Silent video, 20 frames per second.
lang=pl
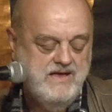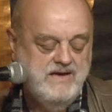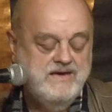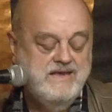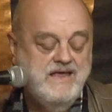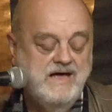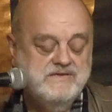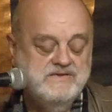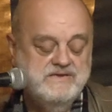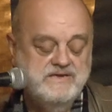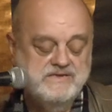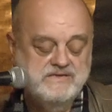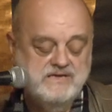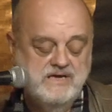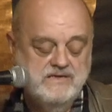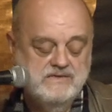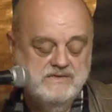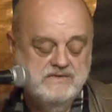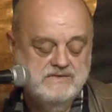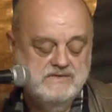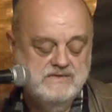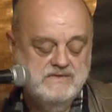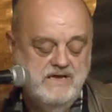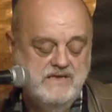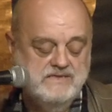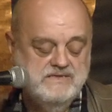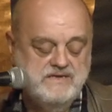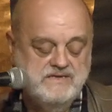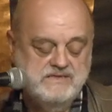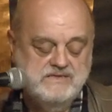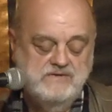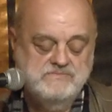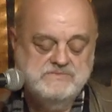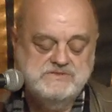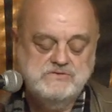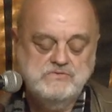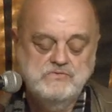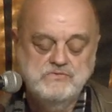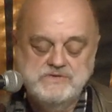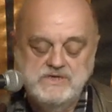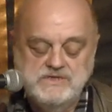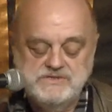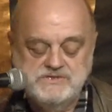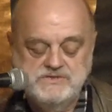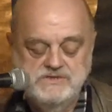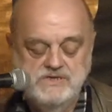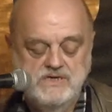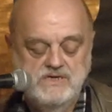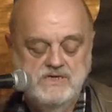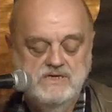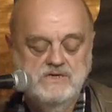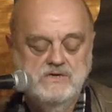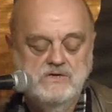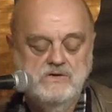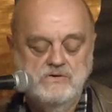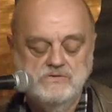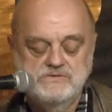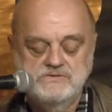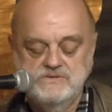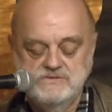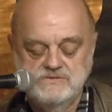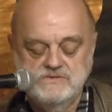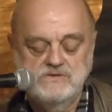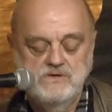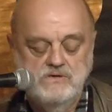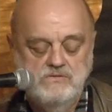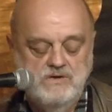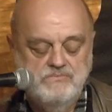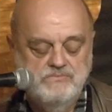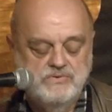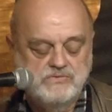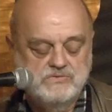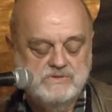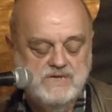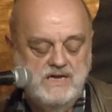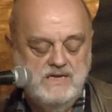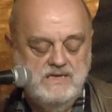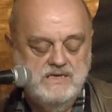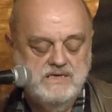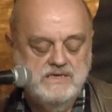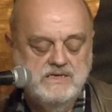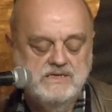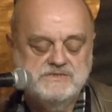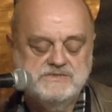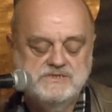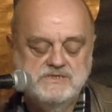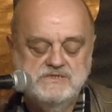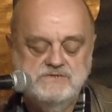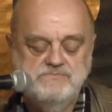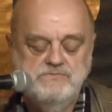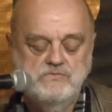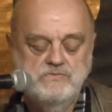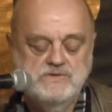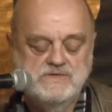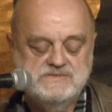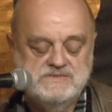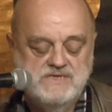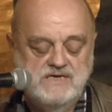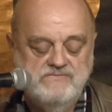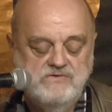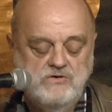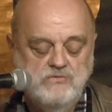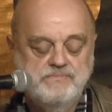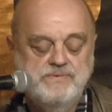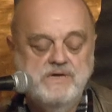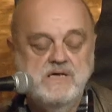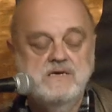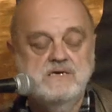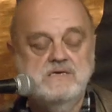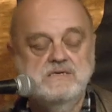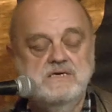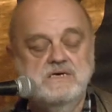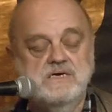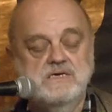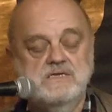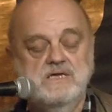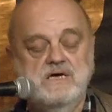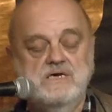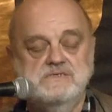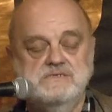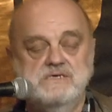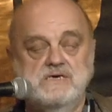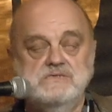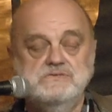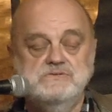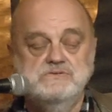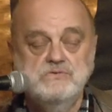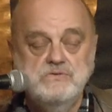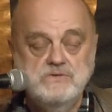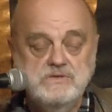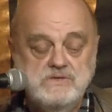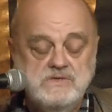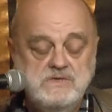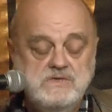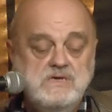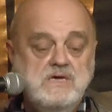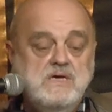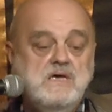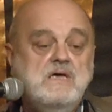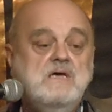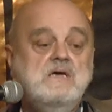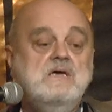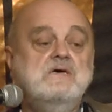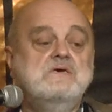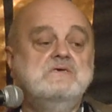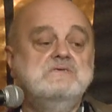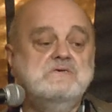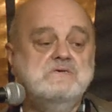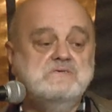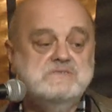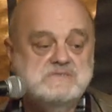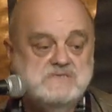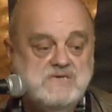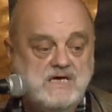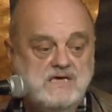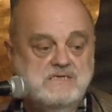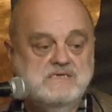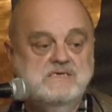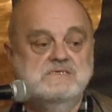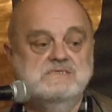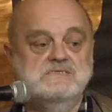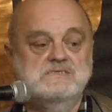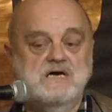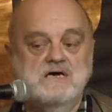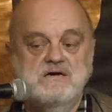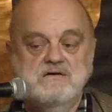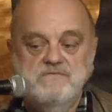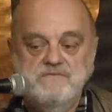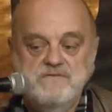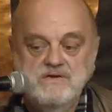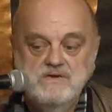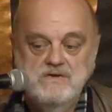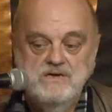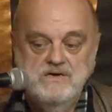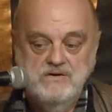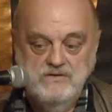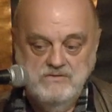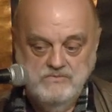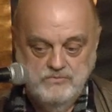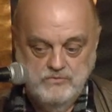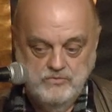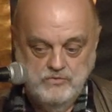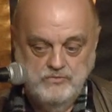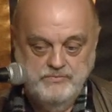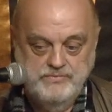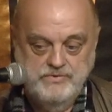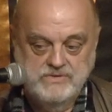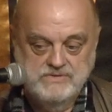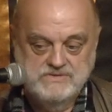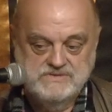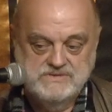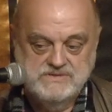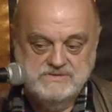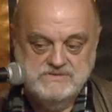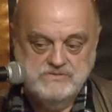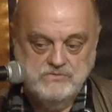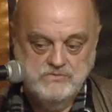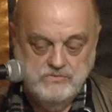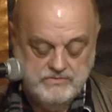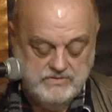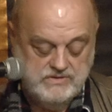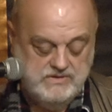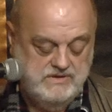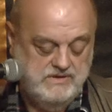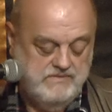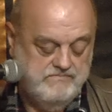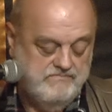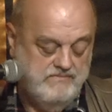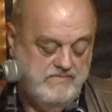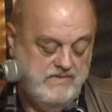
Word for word: Nader, ta, nader, tam skutecznie, choć zgoła brutalnie, na cześć był nastawał pięknej knazia córki, zostanie za chwilę obłupion ze skórki.